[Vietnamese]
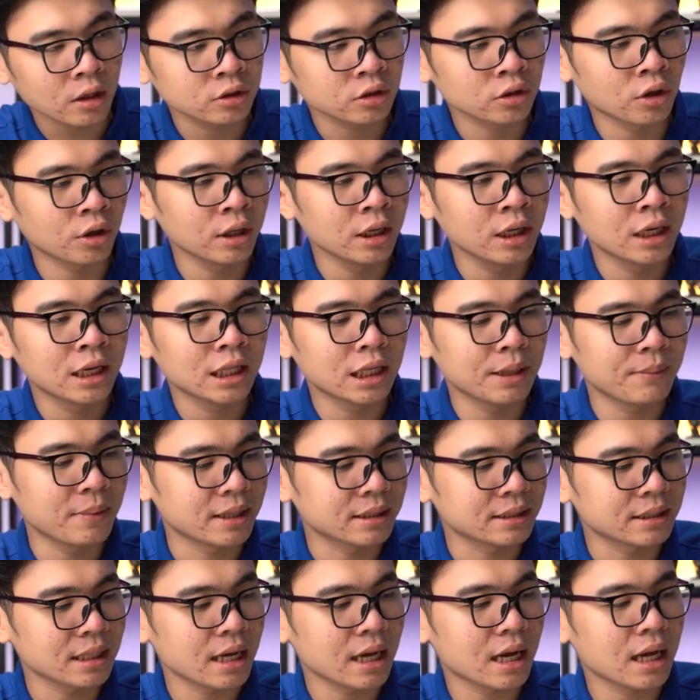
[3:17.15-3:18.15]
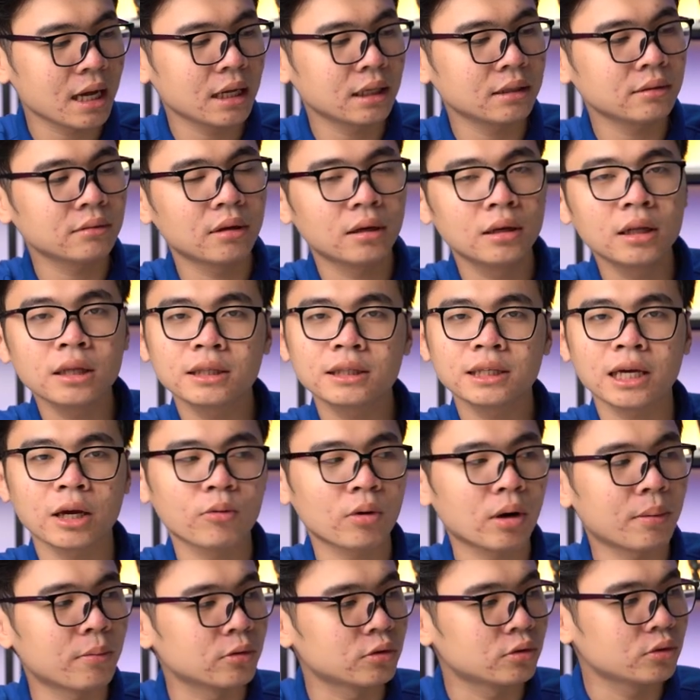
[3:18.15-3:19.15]
rồi thì mình sẽ lướt nhanh
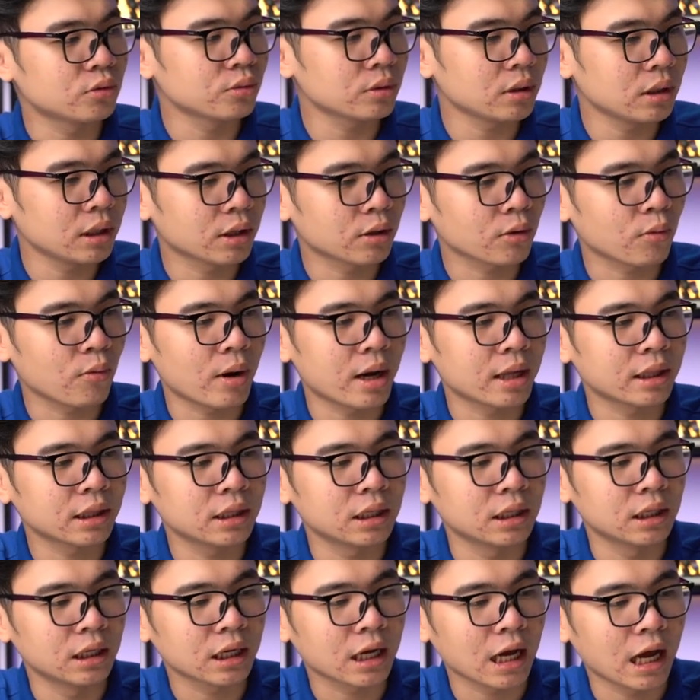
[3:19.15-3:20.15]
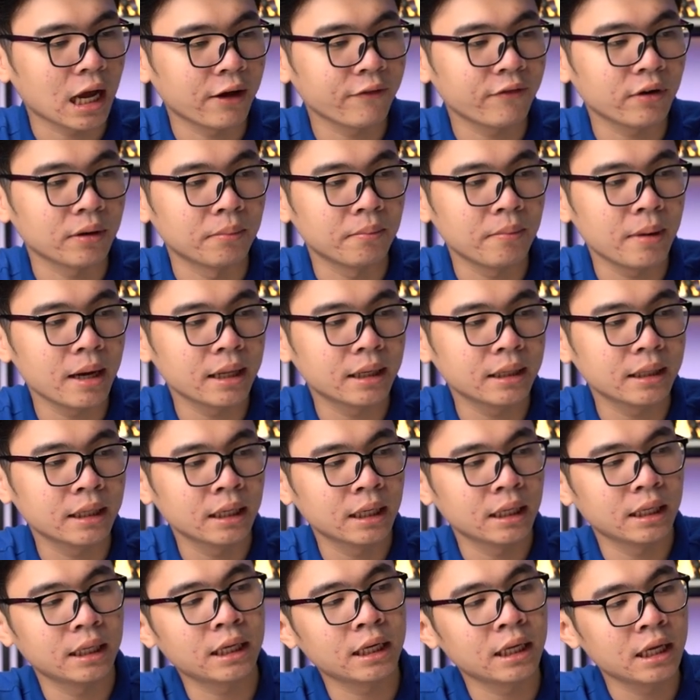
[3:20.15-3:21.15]
qua một chút liên quan tới cái phần main
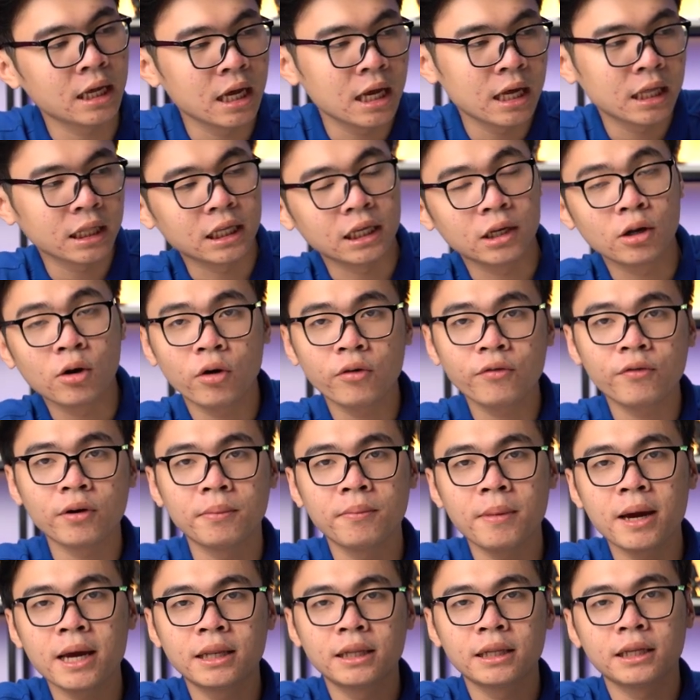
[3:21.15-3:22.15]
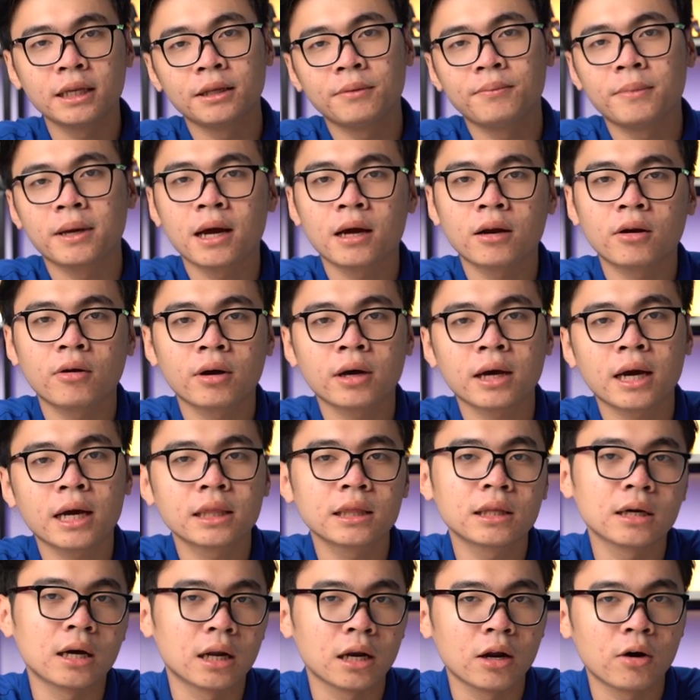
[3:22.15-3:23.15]
đi. Thì đối với phần main thì mình đã nói ngay
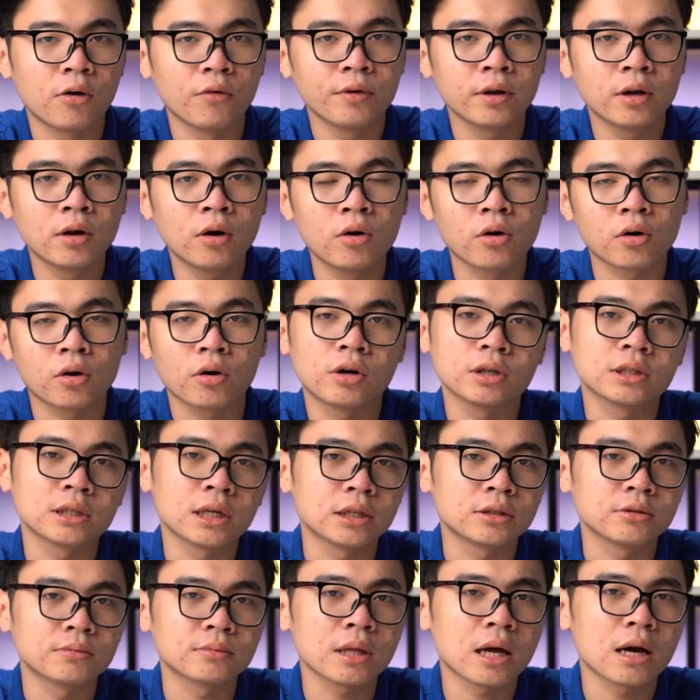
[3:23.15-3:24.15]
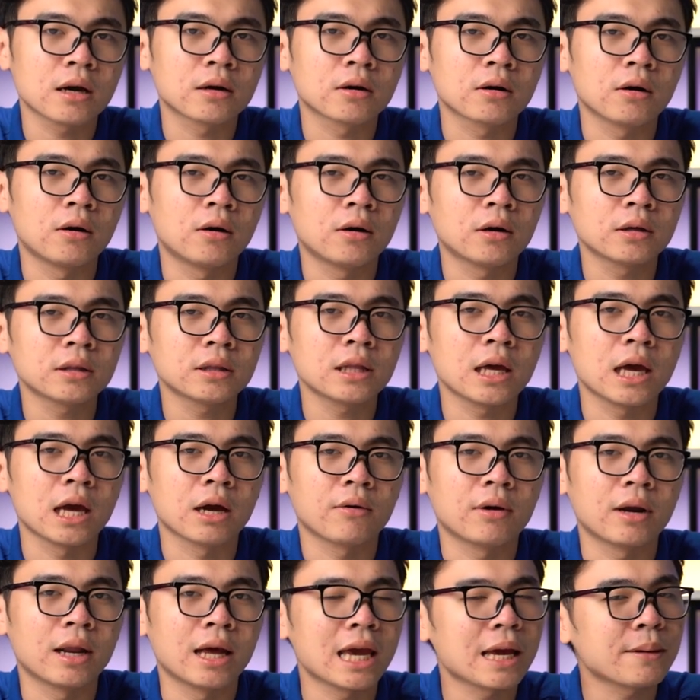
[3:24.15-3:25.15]
từ ở đầu video đó chính là chúng ta có thể
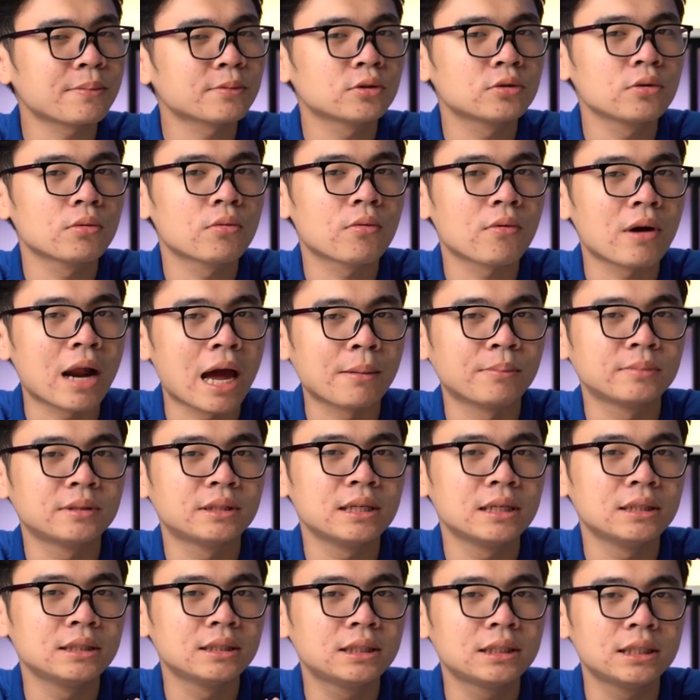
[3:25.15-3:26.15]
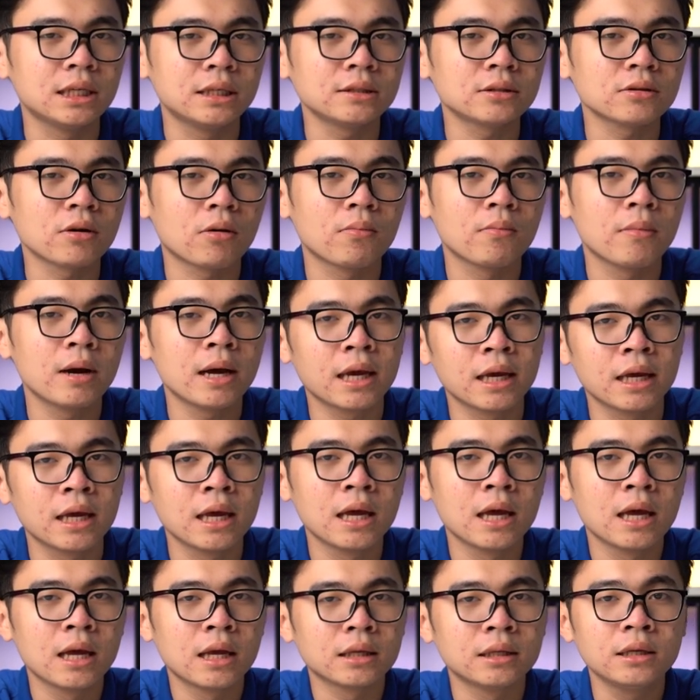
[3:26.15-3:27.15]
gọi là ép sung RAM trên chính dòng B
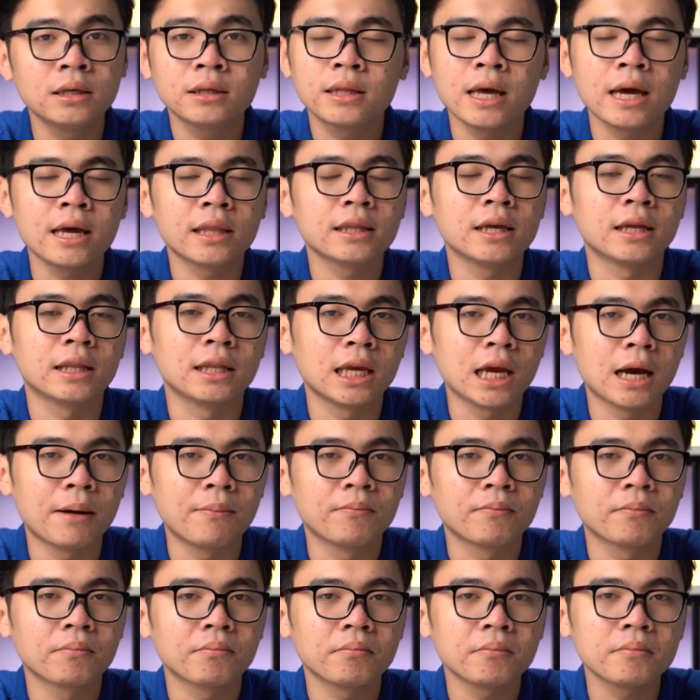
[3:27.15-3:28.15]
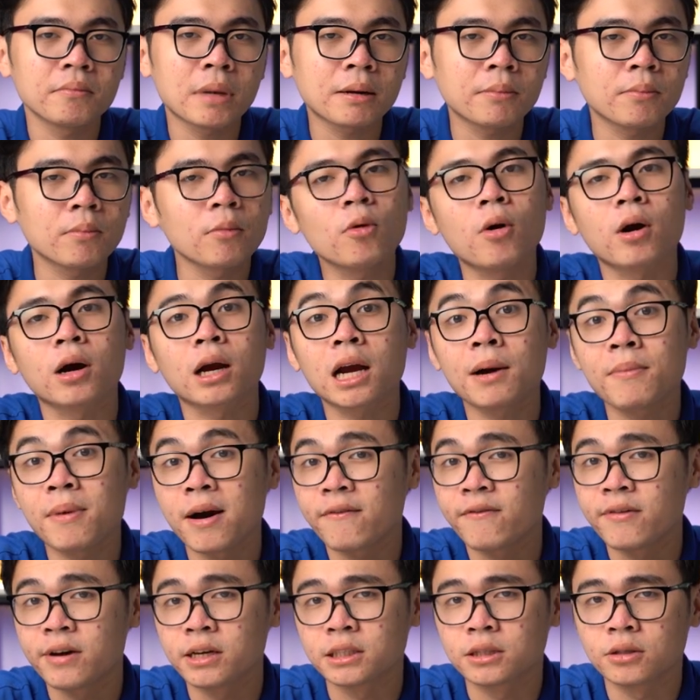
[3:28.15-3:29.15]
những thế hệ tiền nhiệm bắt buộc các
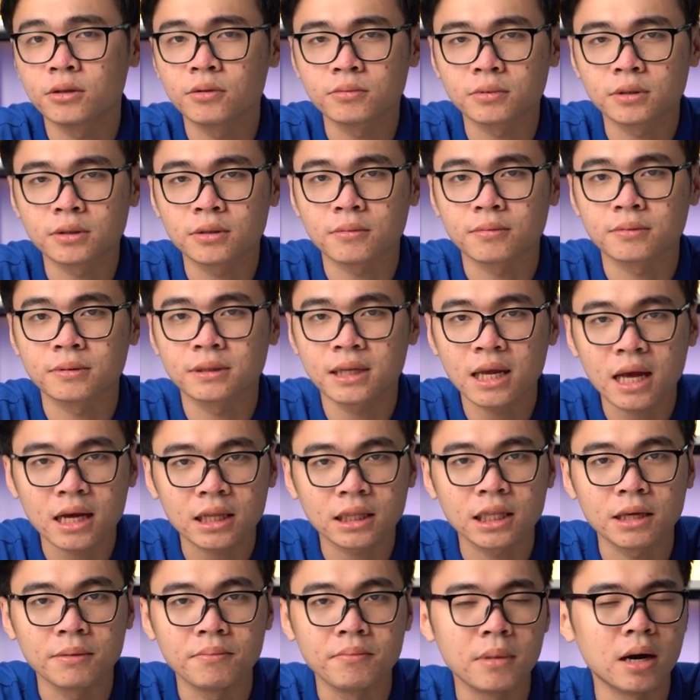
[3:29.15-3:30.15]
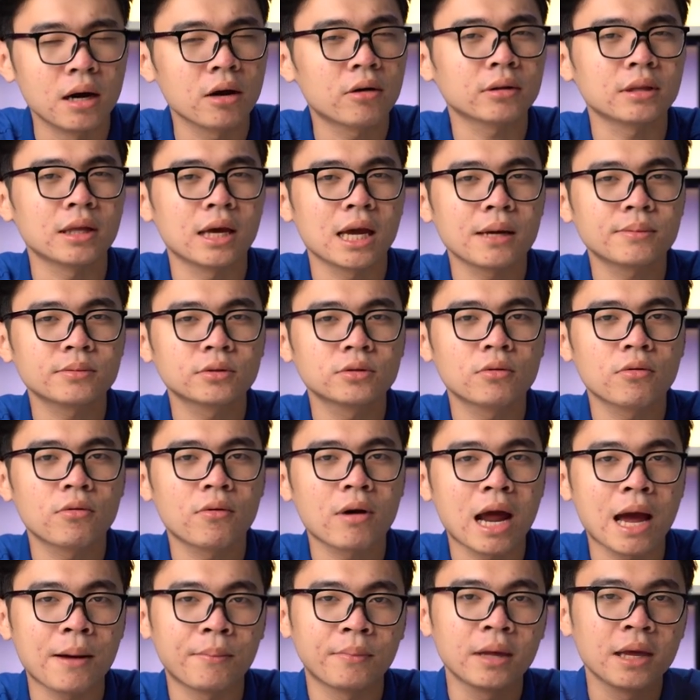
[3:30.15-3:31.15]
bạn phải sử dụng dòng Z thì mới có thể ép sung
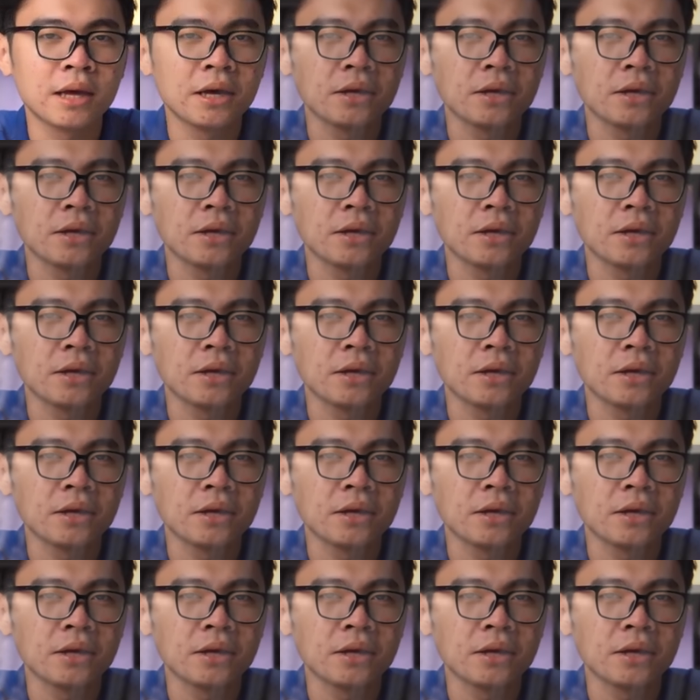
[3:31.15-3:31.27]
RAM.